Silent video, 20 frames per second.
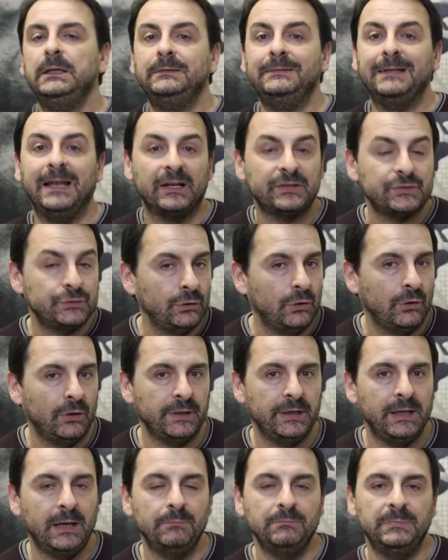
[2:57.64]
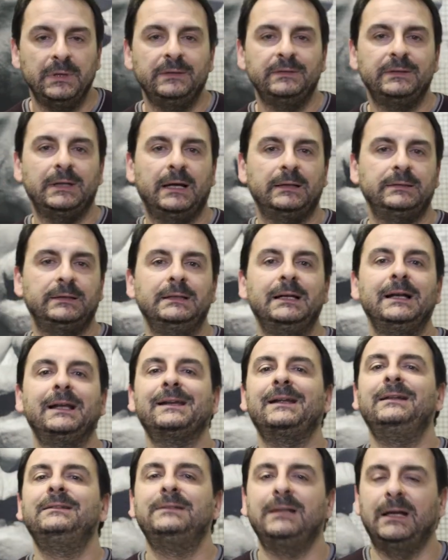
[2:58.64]
nella storia ambientati nella
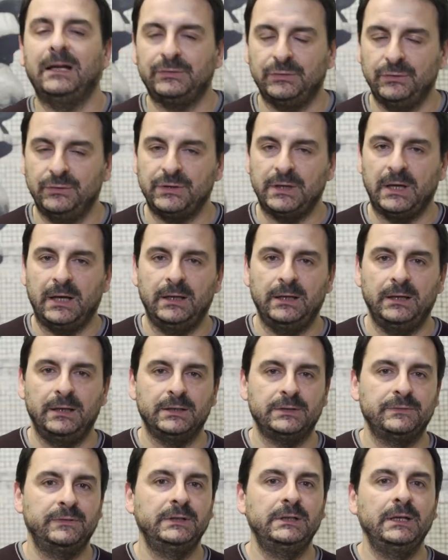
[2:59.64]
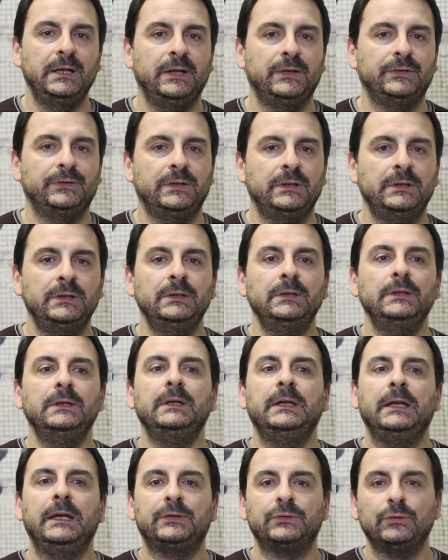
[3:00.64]
realtà sociale svedese
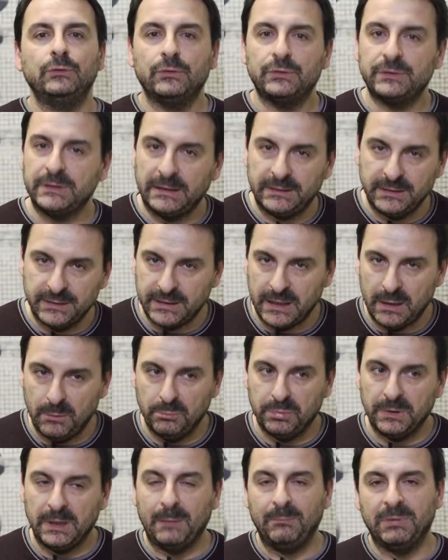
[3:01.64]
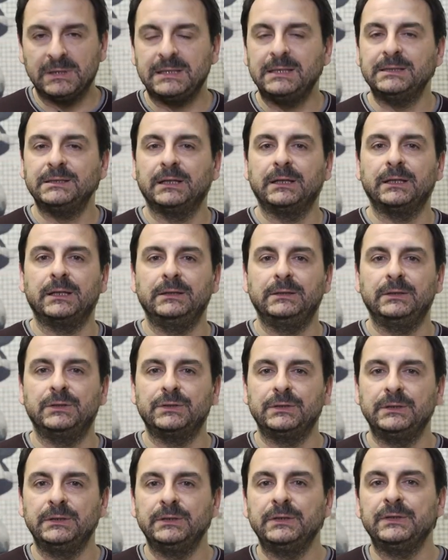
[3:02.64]
e sono stati sempre abbastanza
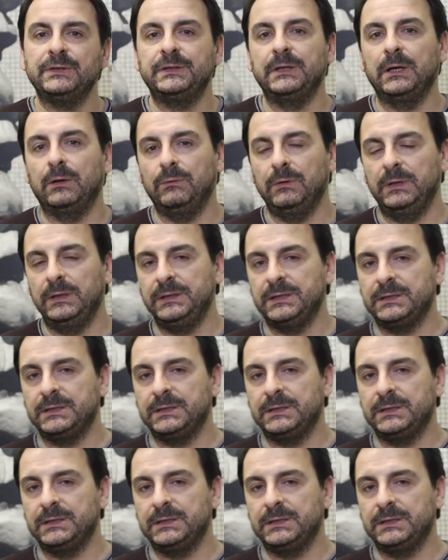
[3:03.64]
critici sia quelli